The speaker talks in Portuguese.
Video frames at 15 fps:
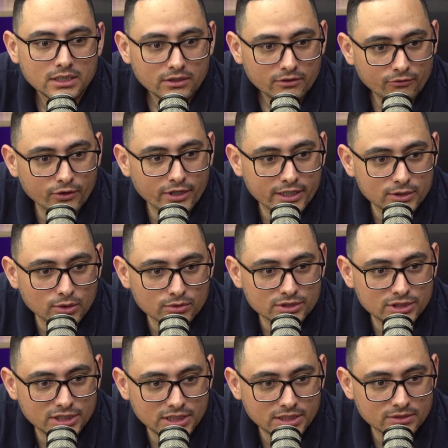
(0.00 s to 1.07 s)
foi
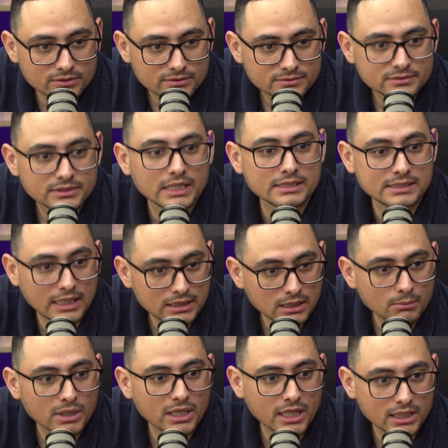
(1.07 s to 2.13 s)
redondinho. Fruiu, né? Fruiu.
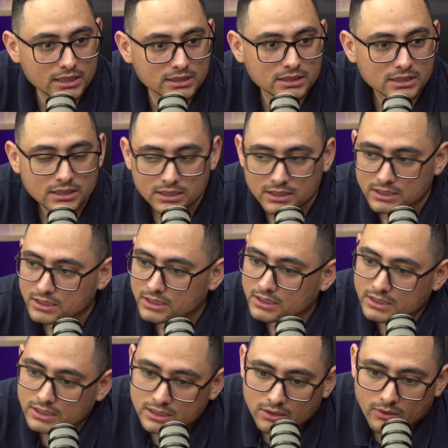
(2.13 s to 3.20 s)
Exatamente. comemorar
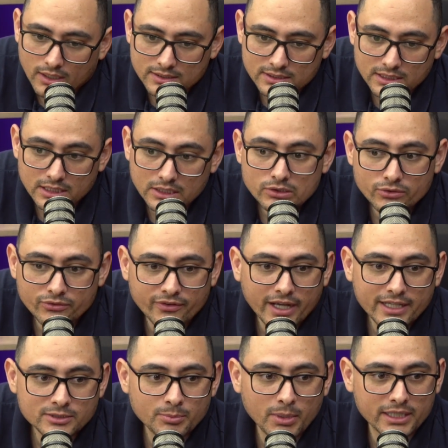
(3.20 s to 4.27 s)
isso. Então, assim, isso
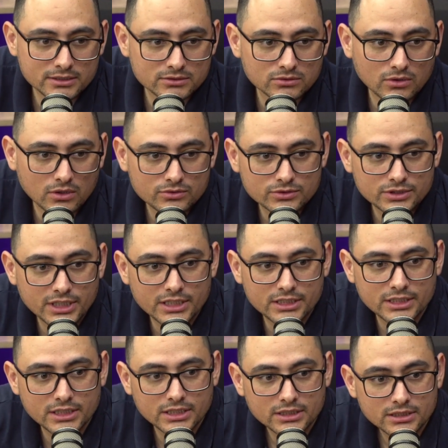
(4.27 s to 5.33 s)
faz parte do nosso dia a
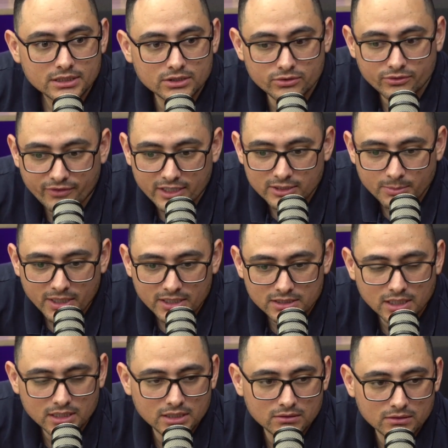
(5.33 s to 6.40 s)
dia. Sim. Isso faz parte
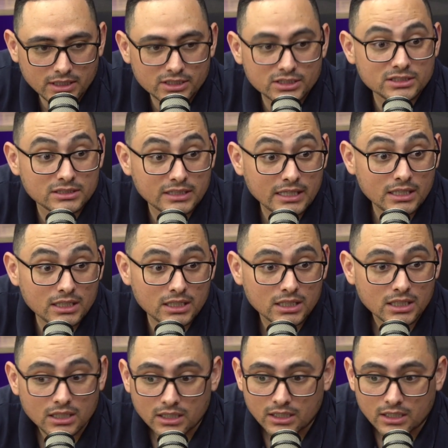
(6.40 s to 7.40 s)
daquilo que a gente tem que.